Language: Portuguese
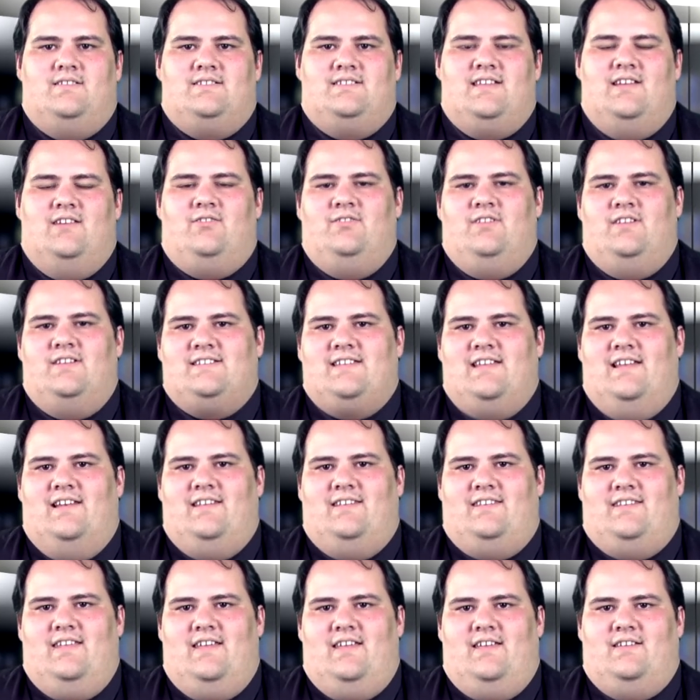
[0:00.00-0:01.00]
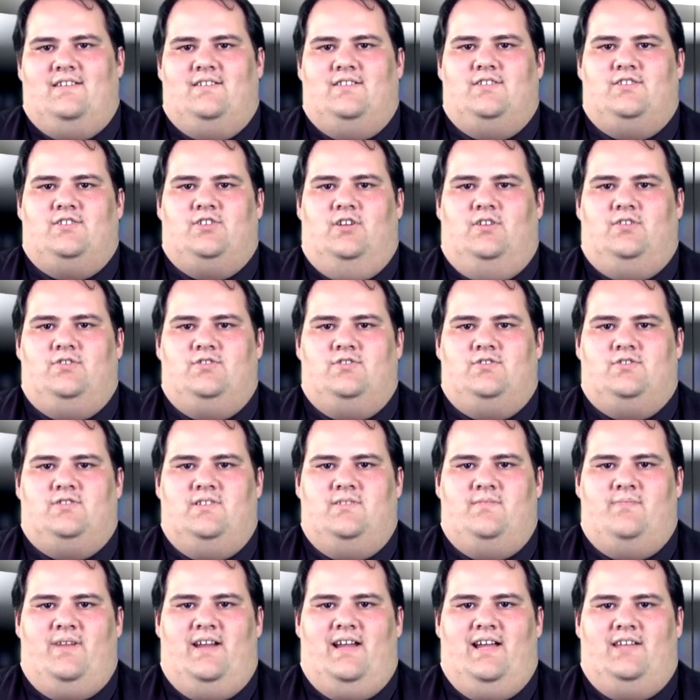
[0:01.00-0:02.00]
Segundo a CLT, só os
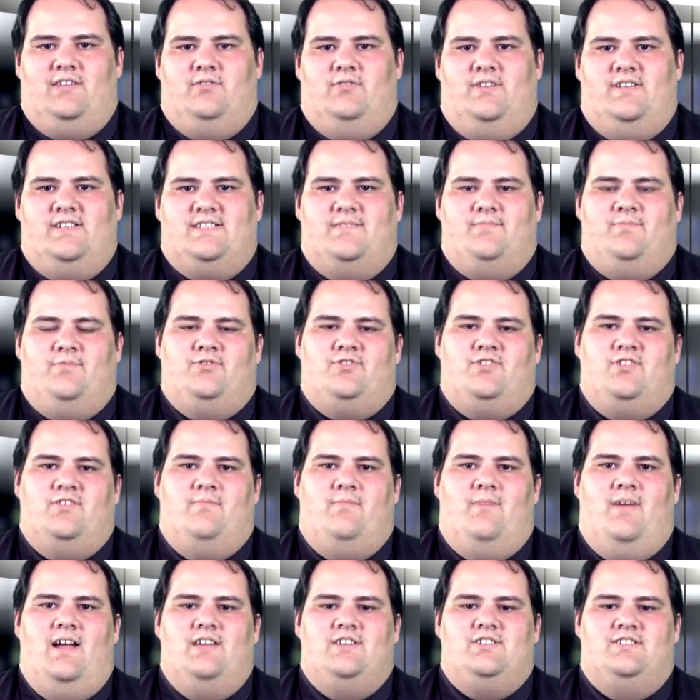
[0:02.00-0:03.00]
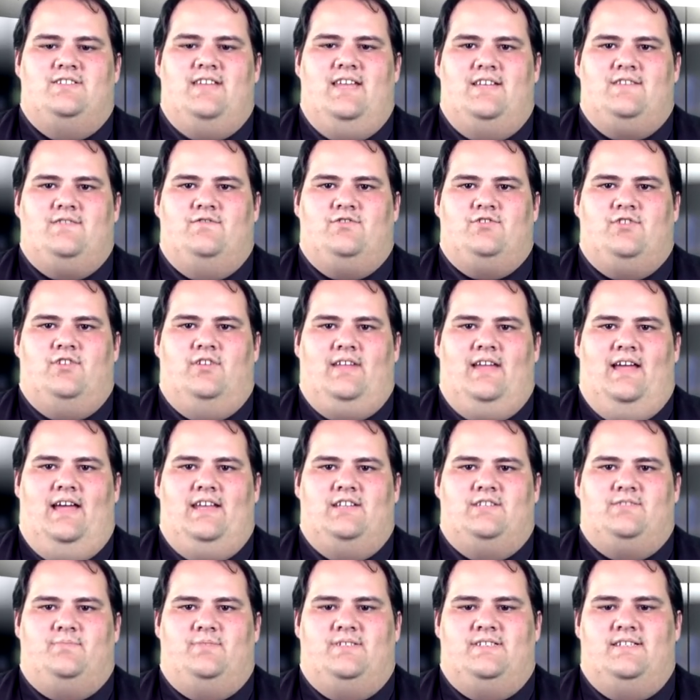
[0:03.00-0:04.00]
empregadores que possuem mais de 10
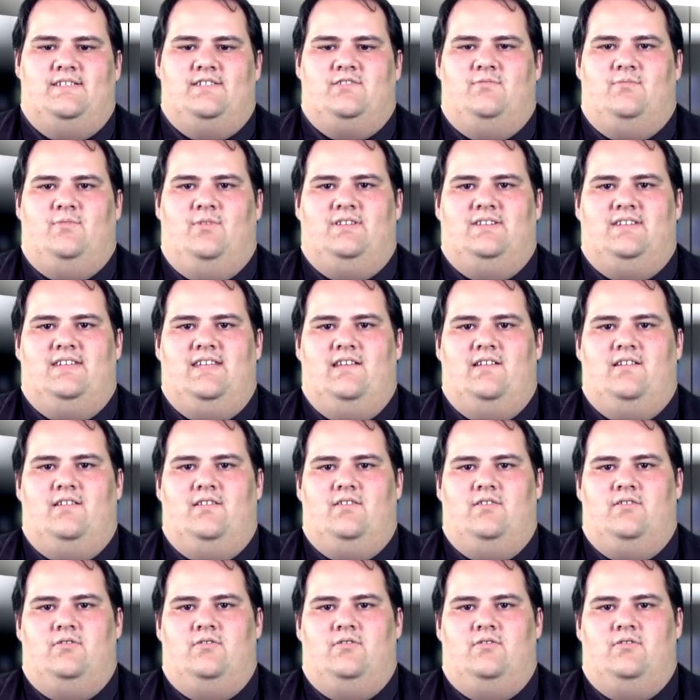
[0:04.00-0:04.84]
funcionários precisam manter